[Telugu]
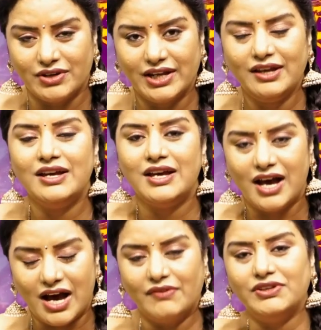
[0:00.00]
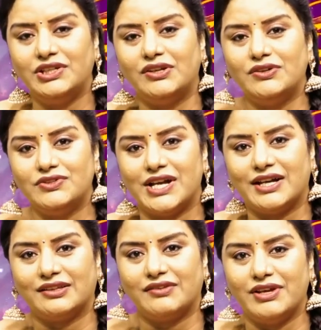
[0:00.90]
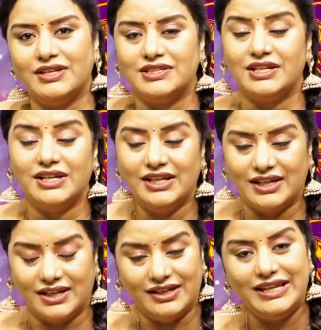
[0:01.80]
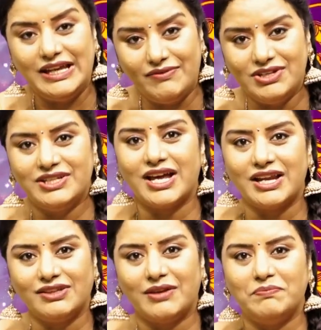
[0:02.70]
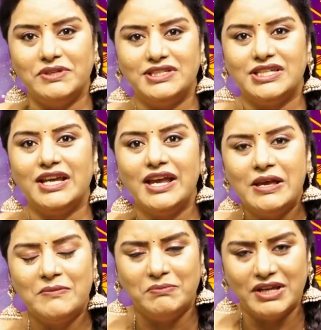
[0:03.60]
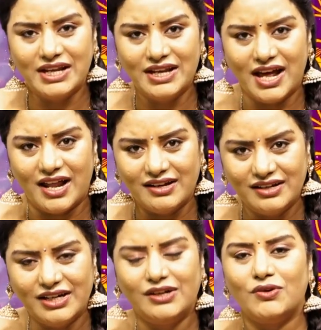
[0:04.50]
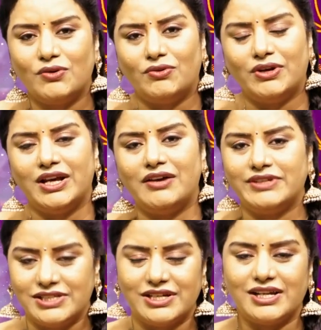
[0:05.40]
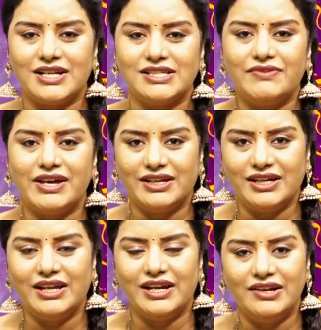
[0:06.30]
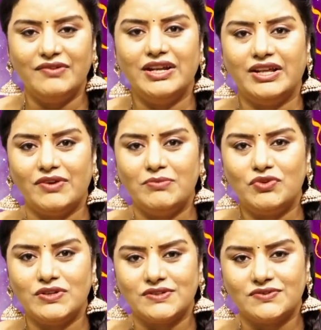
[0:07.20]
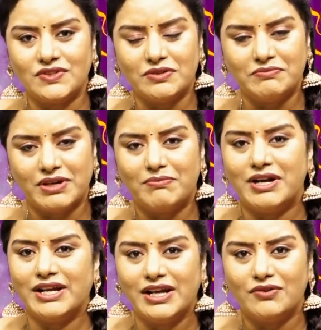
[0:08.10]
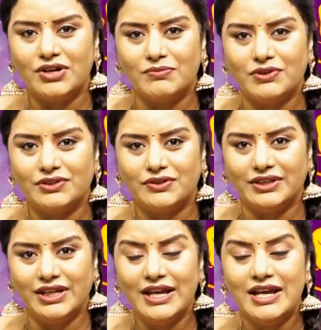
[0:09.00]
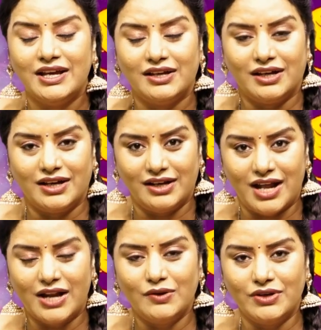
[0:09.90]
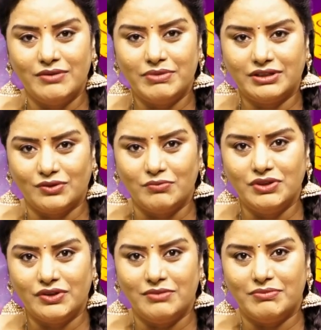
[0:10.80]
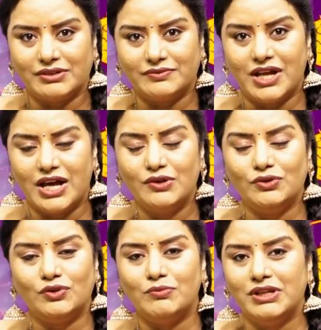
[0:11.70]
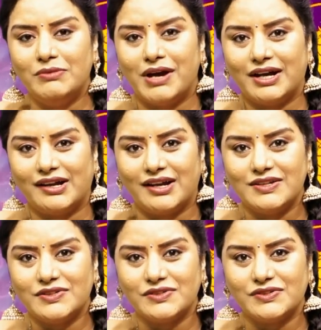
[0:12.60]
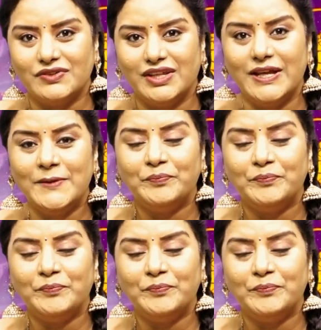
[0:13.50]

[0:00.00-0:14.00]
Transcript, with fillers: ఉన్నాయి ఆ విషయంలో జాగ్రత్త వహించండి ఇంకా ఈ విషయాలు తప్పించి మిగిలిన అన్నిట్లో కూడా వృశ్చిక రాశి వారికి రెండు వేల ఇరవై మూడో సంవత్సరం బ్రహ్మాండంగా ఉండబోతోంది నాలుగో నెంబర్ తొమ్మిది తొమ్మిదో నెంబర్ నాలుగు తొమ్మిది బాగా కలిసి వస్తుంది